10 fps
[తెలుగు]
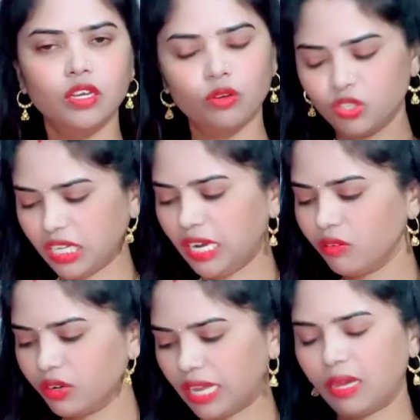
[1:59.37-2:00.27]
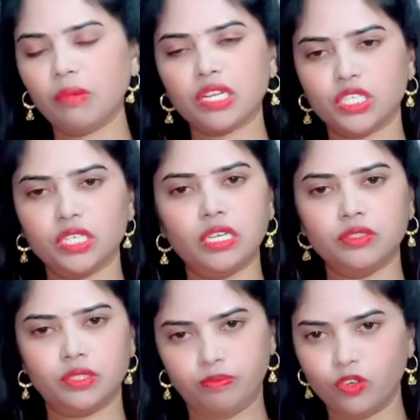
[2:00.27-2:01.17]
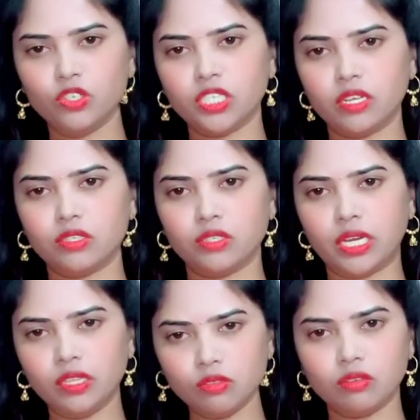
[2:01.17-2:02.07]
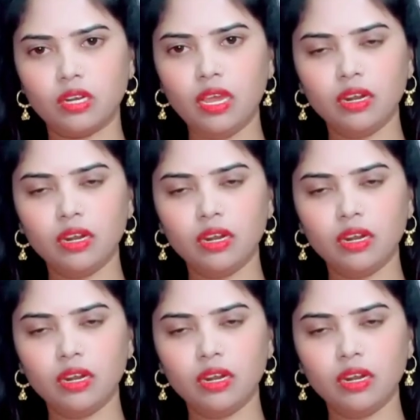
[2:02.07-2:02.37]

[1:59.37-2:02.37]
నువ్వు చేయాలనుకుంటే ఆ నెంబర్ చేయ ఫోన్ చేయొచ్చు ఐదు సున్నా